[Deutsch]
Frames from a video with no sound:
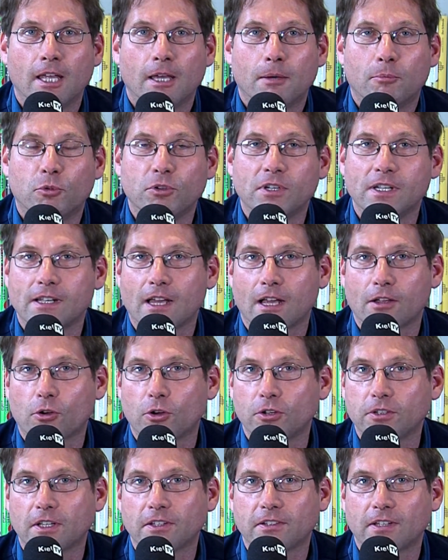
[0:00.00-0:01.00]
Monika
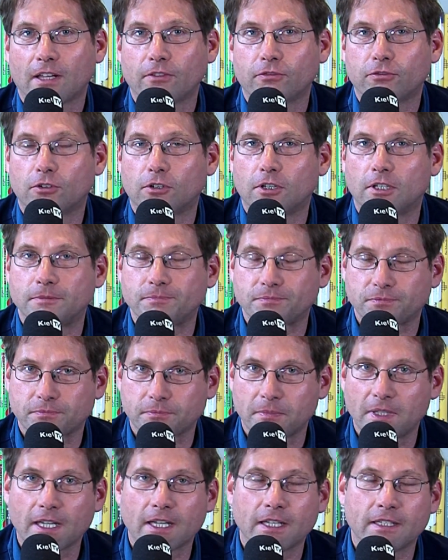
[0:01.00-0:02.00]
Krütters hat vor
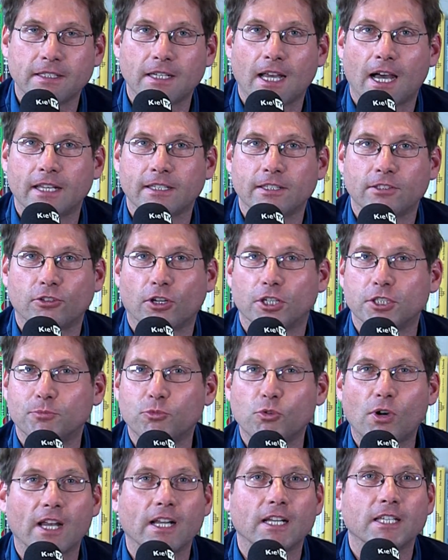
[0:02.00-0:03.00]
mehreren Jahren den Deutschen
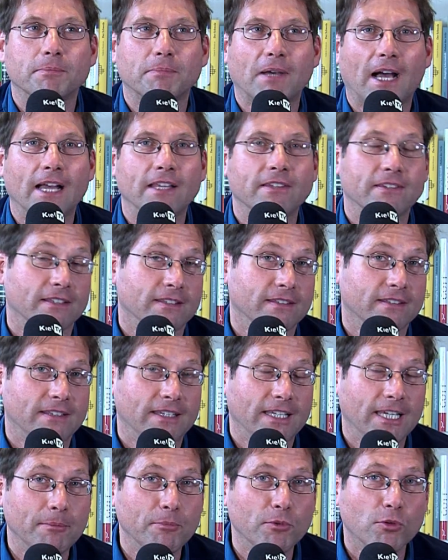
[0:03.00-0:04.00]
Buchhandelspreis ins
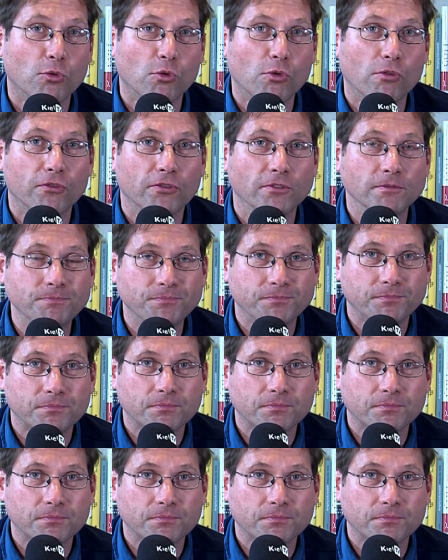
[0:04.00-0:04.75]
Leben gerufen.